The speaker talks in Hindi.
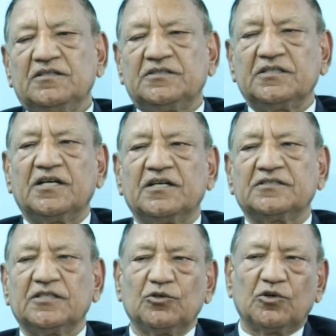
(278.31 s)
इसी ढंग
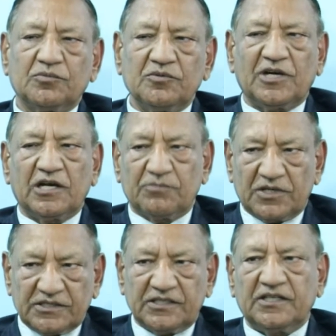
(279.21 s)
से लोग बीमार
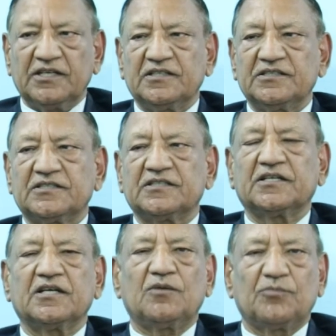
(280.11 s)
पड़ते रहे
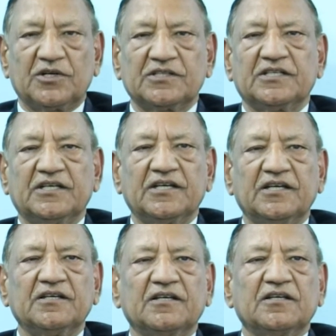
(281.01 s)
जैसे कि अब पड़ते
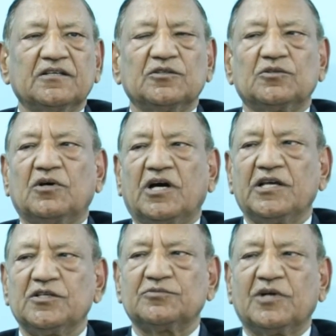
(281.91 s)
हैं तो
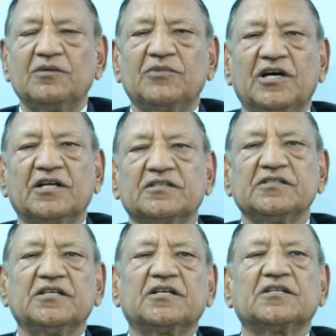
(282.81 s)
आयुष्मान भारत
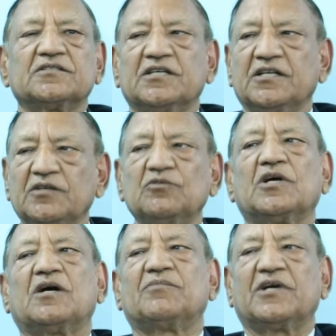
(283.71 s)
ये खर्चा नहीं
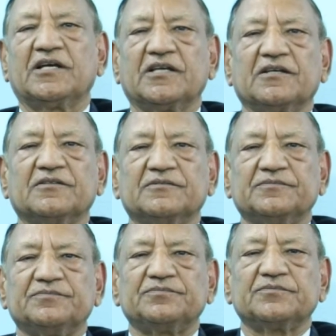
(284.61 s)
उठा
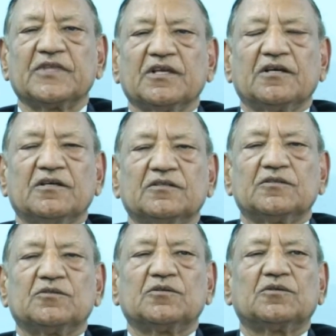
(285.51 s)
पाएगी
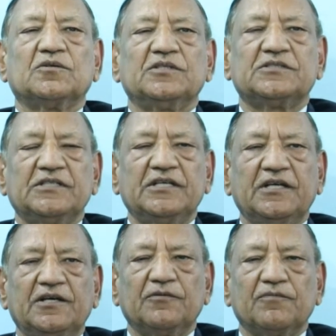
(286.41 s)
तो इसलिए